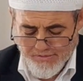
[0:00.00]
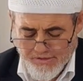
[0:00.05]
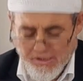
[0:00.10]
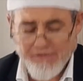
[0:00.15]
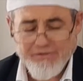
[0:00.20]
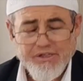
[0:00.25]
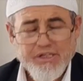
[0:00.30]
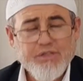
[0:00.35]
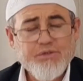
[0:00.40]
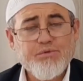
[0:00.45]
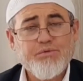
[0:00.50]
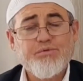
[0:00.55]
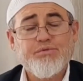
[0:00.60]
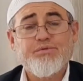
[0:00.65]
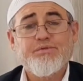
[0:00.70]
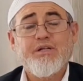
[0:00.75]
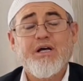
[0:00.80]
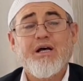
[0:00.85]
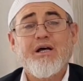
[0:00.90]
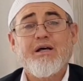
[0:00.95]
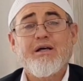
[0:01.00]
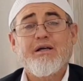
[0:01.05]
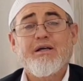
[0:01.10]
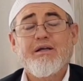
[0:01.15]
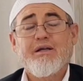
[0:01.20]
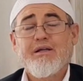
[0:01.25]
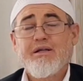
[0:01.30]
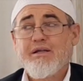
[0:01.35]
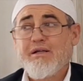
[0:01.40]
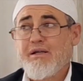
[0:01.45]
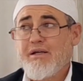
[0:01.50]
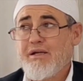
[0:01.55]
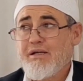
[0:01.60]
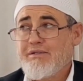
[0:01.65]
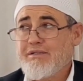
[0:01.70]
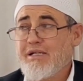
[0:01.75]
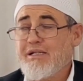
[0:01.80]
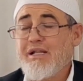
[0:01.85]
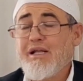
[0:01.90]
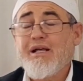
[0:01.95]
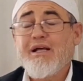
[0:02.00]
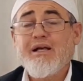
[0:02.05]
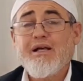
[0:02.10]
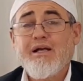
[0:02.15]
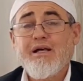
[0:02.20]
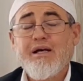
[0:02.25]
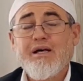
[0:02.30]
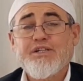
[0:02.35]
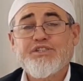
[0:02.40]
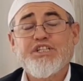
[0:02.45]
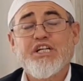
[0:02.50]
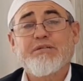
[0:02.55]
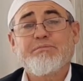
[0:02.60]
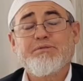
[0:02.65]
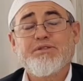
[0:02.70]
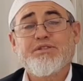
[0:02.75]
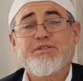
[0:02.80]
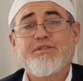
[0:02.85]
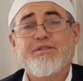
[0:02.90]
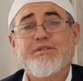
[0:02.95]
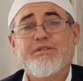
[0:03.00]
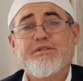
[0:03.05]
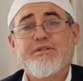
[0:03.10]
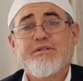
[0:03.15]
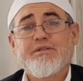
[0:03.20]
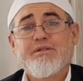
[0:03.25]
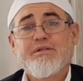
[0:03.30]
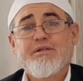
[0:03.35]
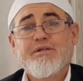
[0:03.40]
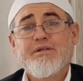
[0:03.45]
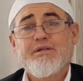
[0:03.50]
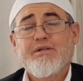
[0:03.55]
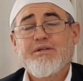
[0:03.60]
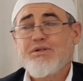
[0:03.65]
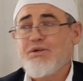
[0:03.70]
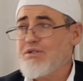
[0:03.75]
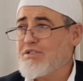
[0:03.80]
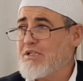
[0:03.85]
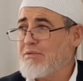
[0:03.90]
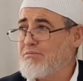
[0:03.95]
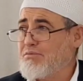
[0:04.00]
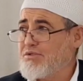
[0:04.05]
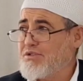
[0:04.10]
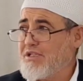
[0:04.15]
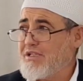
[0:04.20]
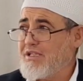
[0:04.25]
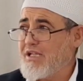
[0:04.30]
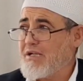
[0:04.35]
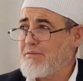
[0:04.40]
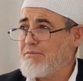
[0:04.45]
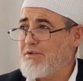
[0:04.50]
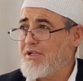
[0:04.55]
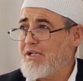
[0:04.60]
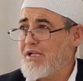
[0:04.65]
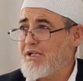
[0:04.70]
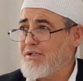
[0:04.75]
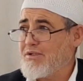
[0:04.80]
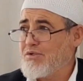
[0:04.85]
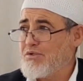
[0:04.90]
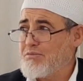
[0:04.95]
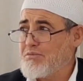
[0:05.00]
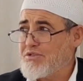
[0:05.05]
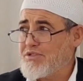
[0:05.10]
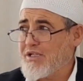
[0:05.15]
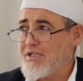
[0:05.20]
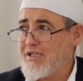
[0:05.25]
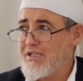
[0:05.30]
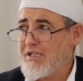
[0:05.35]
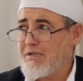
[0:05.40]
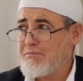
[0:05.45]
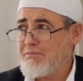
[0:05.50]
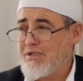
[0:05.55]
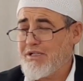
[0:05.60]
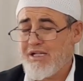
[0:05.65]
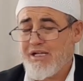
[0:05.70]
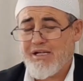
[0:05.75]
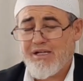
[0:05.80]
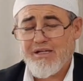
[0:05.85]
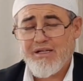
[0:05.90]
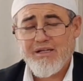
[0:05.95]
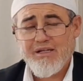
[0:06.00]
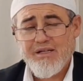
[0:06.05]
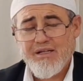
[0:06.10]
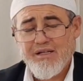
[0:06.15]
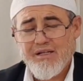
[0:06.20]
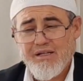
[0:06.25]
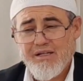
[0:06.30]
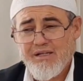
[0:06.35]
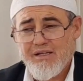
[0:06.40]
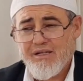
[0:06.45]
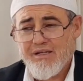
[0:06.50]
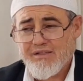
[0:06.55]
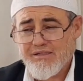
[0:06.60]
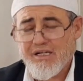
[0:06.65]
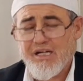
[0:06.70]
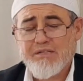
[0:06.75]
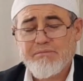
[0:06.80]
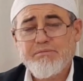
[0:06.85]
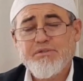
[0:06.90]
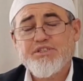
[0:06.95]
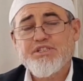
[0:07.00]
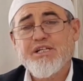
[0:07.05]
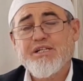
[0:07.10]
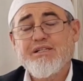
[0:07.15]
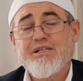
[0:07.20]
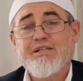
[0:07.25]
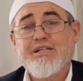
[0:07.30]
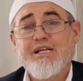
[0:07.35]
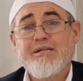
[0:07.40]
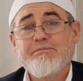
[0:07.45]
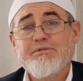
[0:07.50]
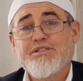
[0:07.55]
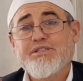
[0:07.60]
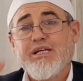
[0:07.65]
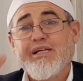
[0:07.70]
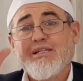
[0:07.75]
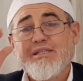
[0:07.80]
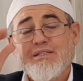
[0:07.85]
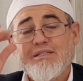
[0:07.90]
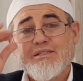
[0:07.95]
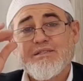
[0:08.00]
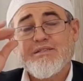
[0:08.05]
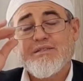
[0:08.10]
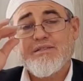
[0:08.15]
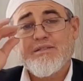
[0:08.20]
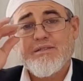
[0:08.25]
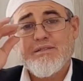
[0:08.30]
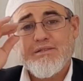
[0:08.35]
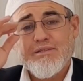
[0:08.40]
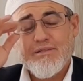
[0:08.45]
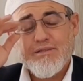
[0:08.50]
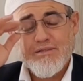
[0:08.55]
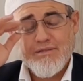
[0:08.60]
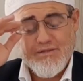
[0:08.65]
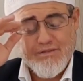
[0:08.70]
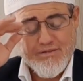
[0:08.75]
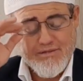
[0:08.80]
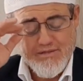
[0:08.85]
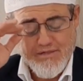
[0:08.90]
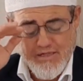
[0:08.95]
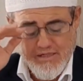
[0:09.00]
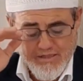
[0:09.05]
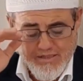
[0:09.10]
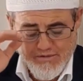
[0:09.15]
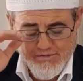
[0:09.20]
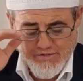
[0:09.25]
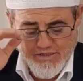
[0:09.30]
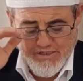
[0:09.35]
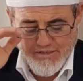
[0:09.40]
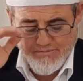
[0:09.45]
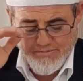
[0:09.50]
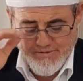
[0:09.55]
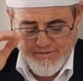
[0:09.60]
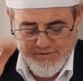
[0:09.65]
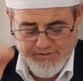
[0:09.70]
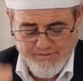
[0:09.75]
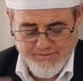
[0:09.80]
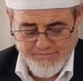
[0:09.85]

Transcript: Tevhid uğruna neler çekmiştir. Aslında bu dinler böyle günümüze kadar böyle rahat bir şekilde gelmiş değildir. Allahu Ekber.